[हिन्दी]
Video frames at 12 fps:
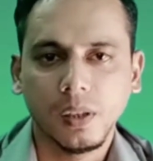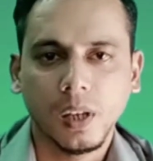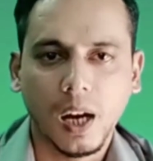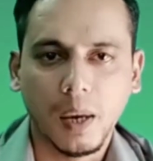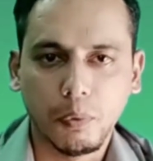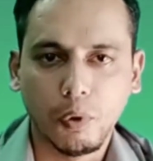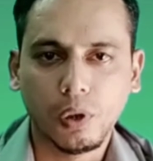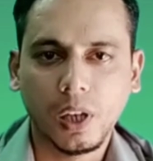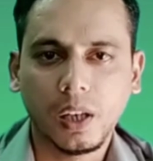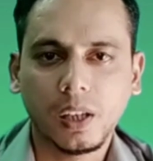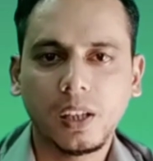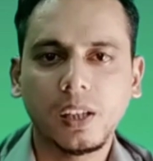अपलोड कर
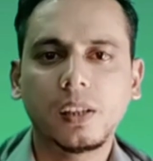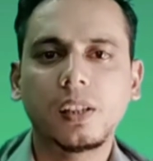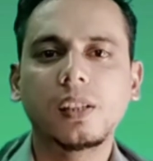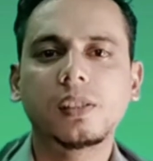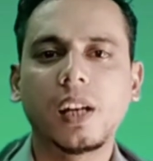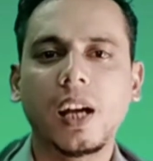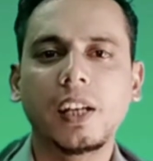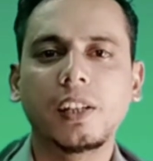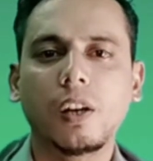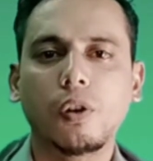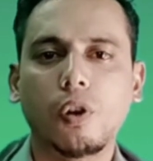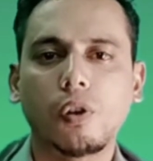रखी है तीसरा है
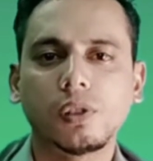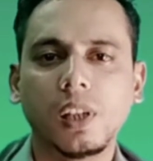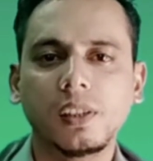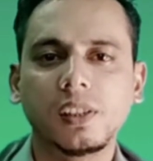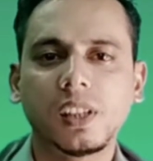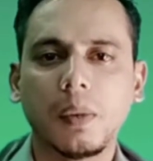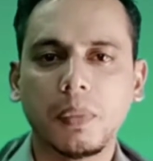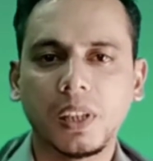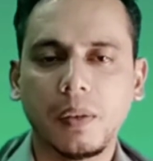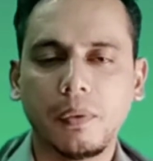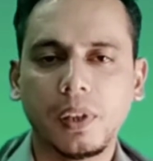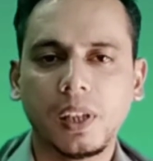येलो डॉलर साइन जिसका
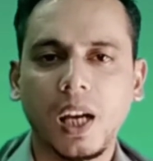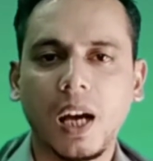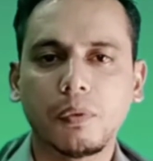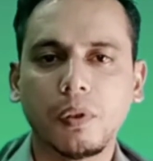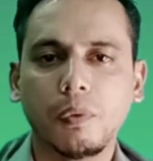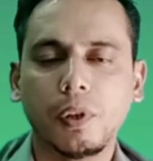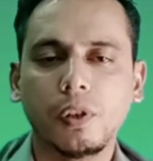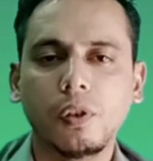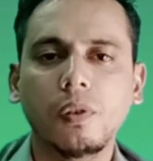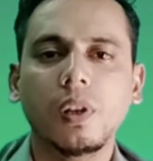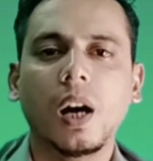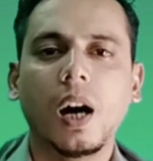मतलब है कि आपकी वीडियो
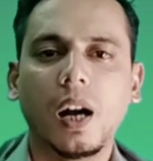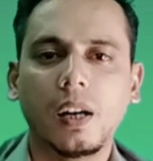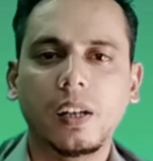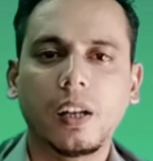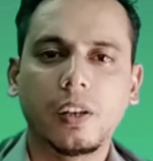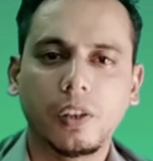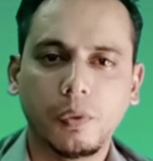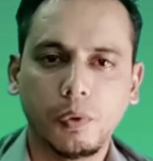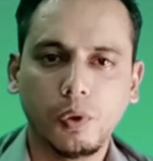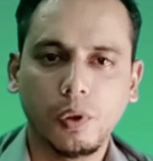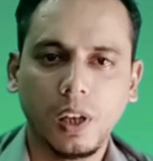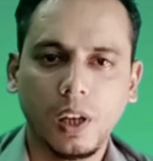अंडर
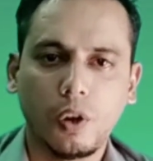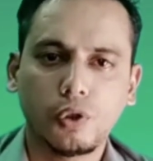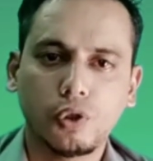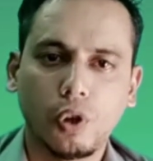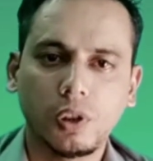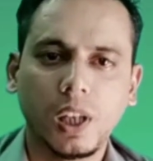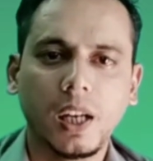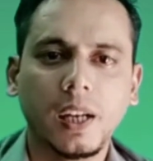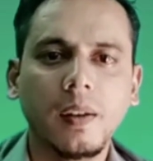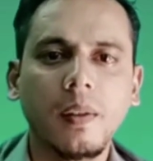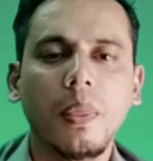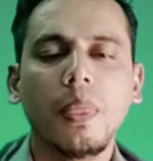रिव्यू है और चौथा
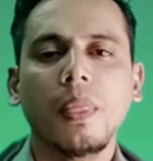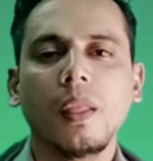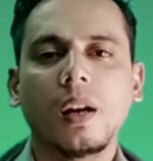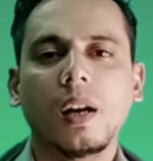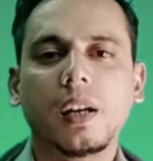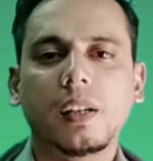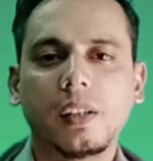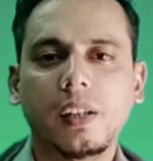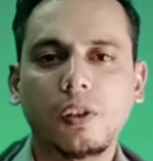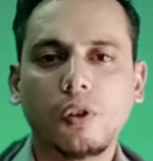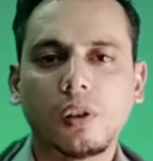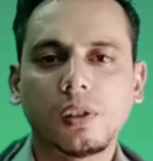है
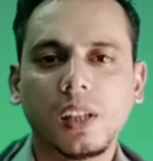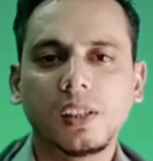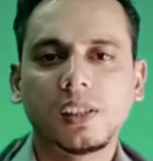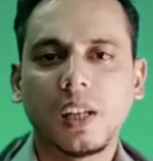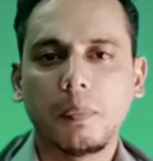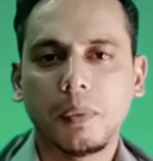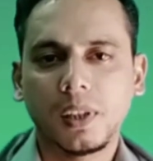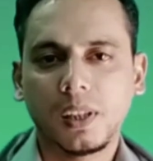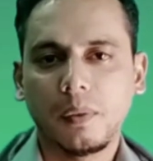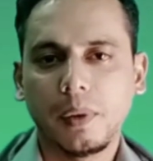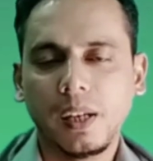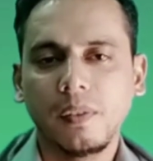ग्रीन डॉलर साइन जिसका
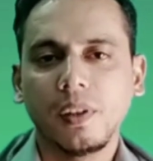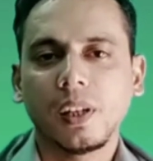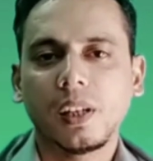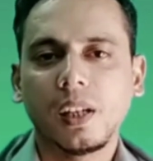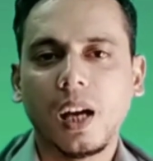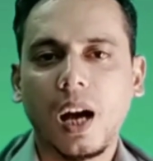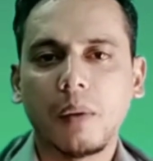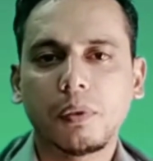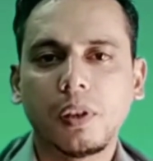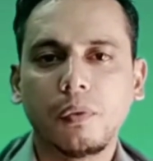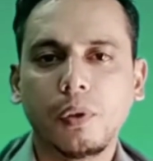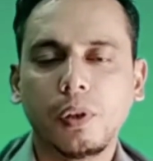मतलब है कि
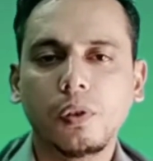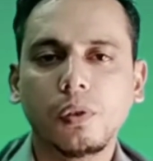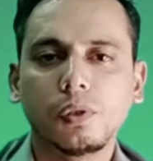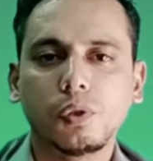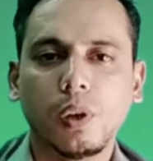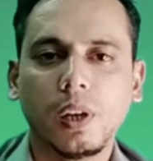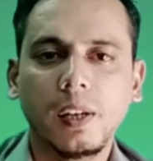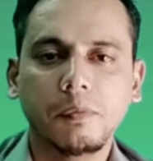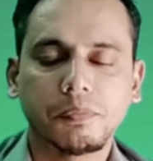आपकी वीडियो जो है